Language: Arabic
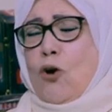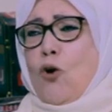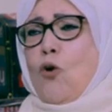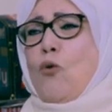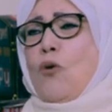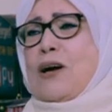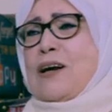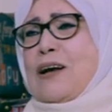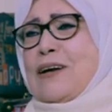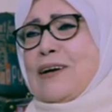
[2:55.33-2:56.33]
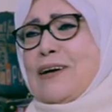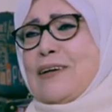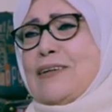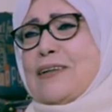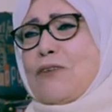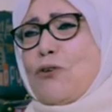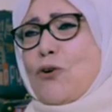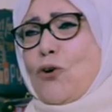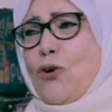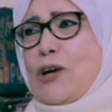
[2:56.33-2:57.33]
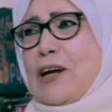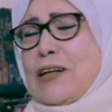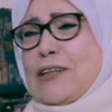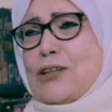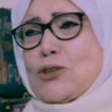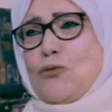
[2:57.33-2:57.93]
هو اللي, اللي انت في اللي انت